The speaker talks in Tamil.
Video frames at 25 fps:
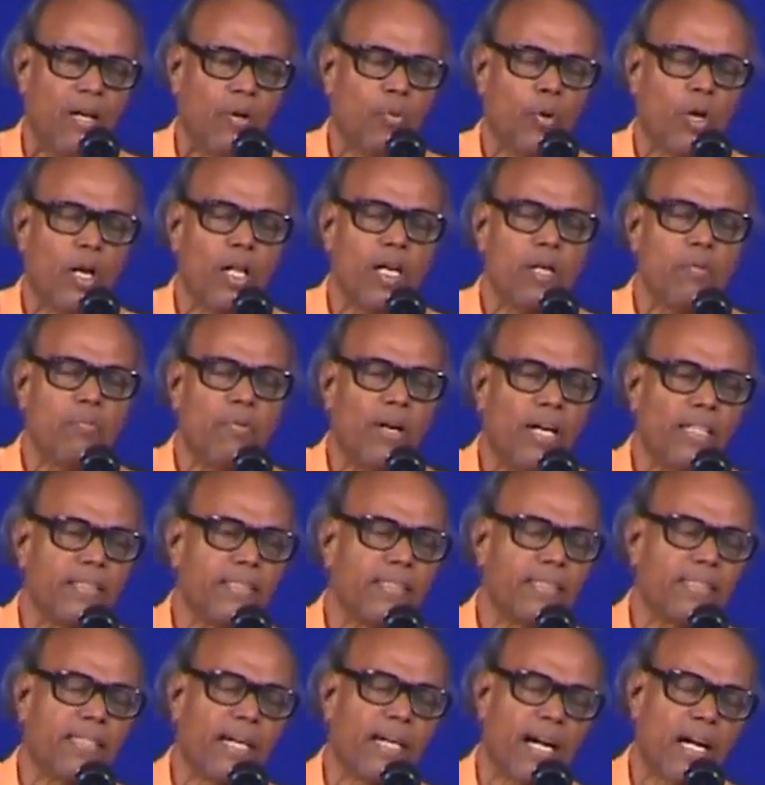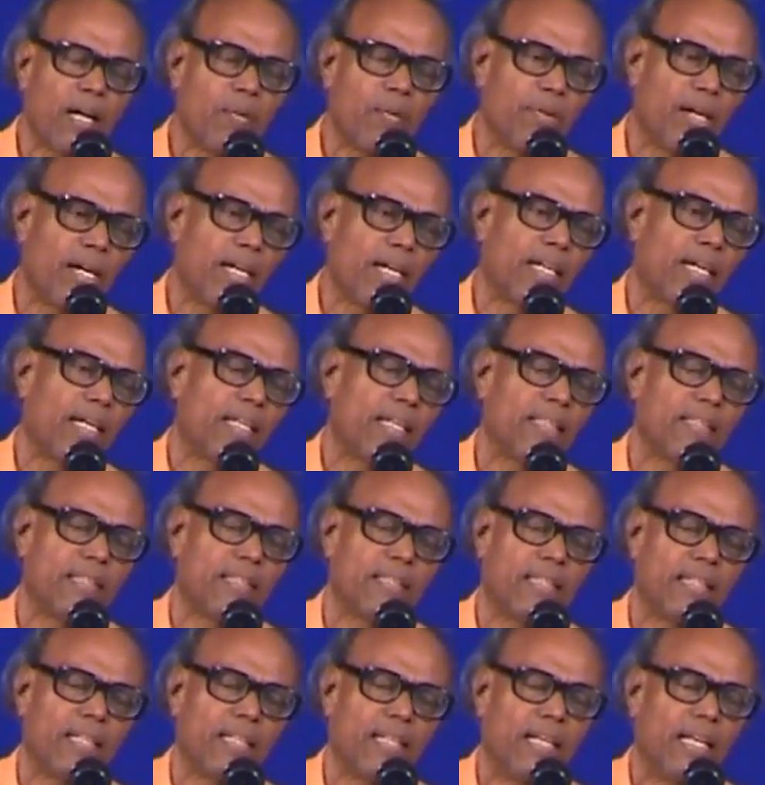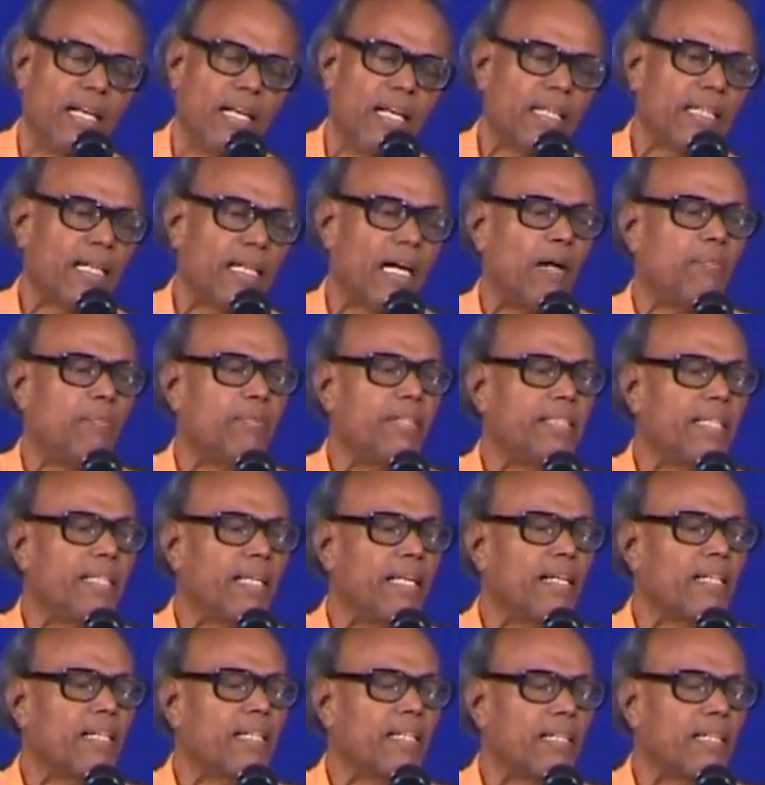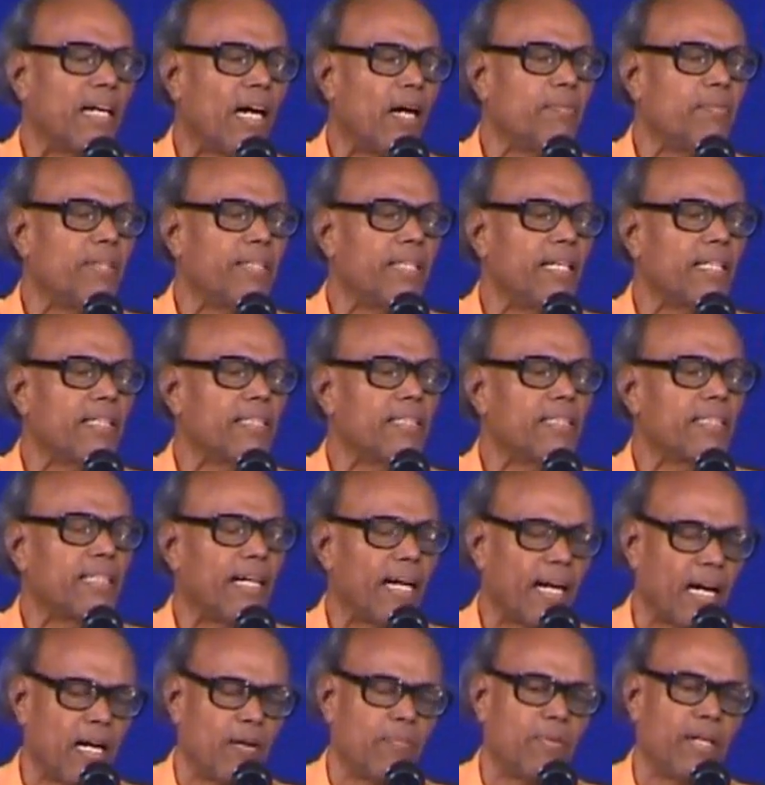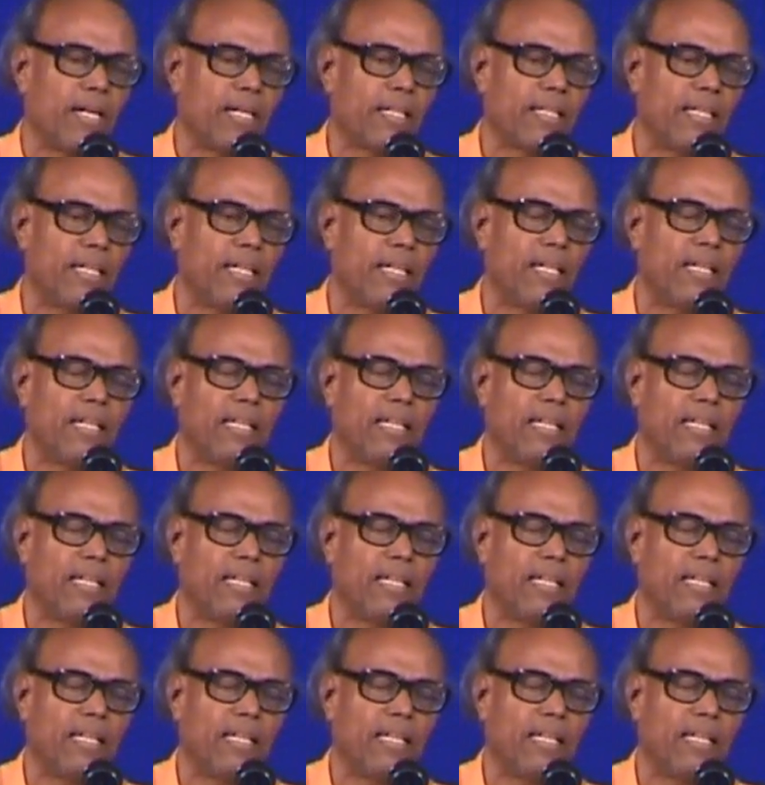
உடல் மாசு காரணமாக காமதேக காமதேகன் காரணமாக